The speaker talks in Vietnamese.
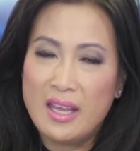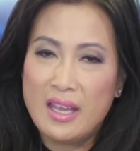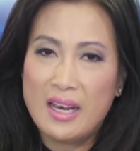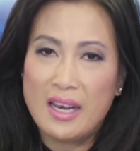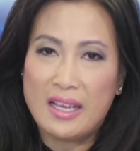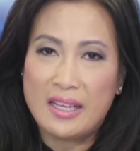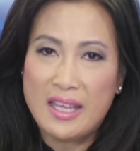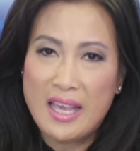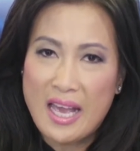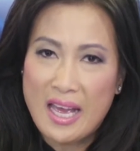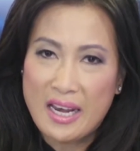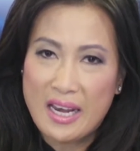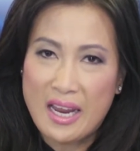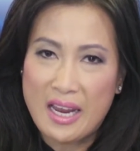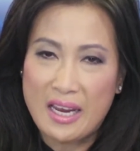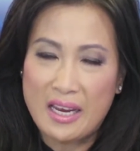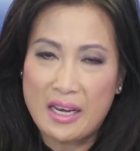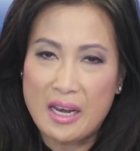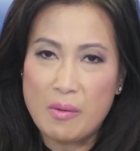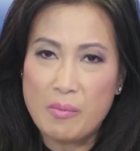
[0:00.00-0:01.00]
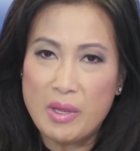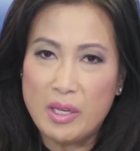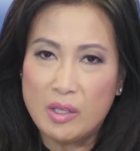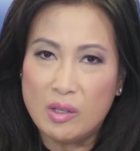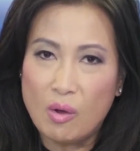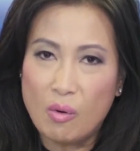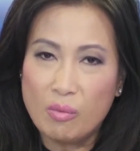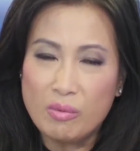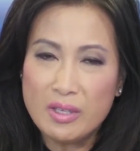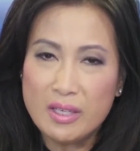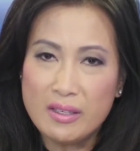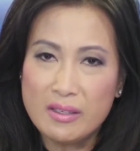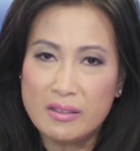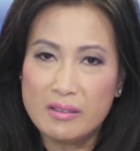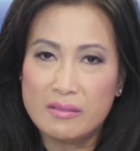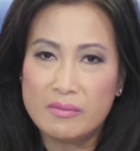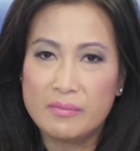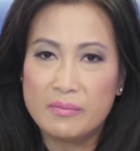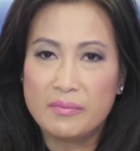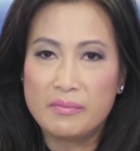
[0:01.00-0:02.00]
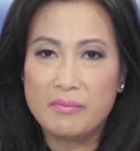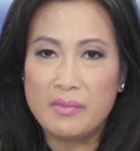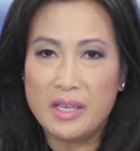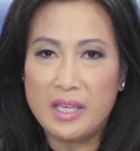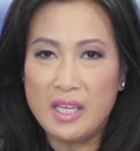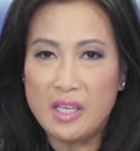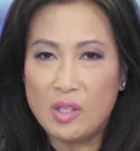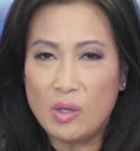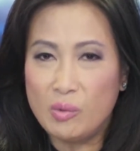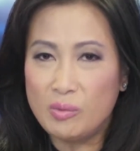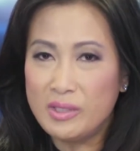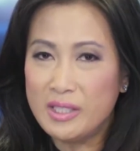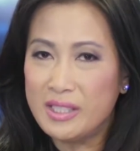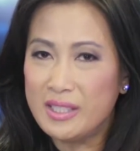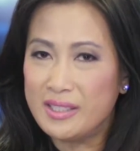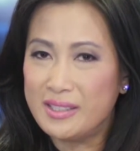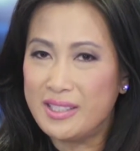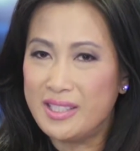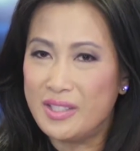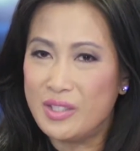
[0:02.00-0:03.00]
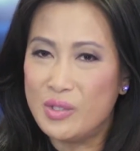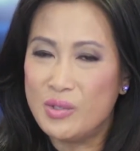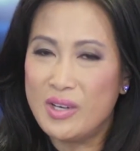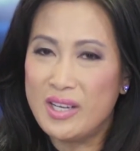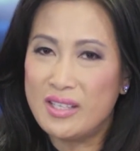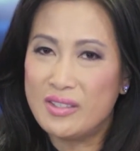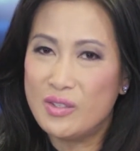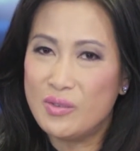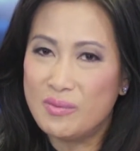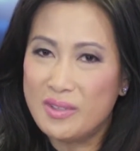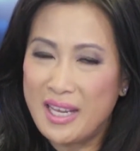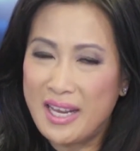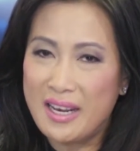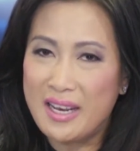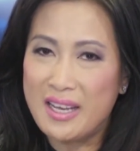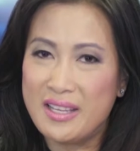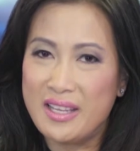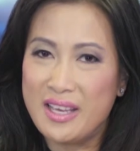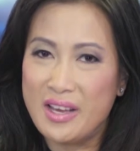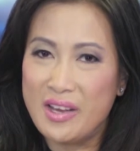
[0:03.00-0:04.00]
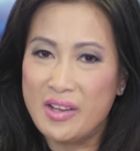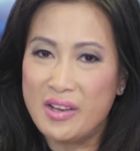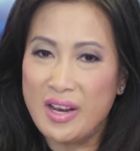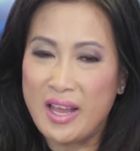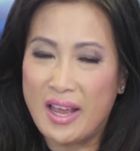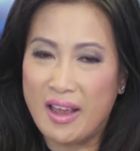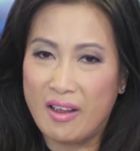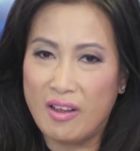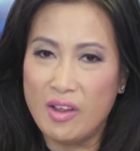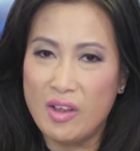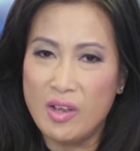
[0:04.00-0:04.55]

làn da này đã bị tổn thương mà khi tổn thương thì chúng ta nhớ là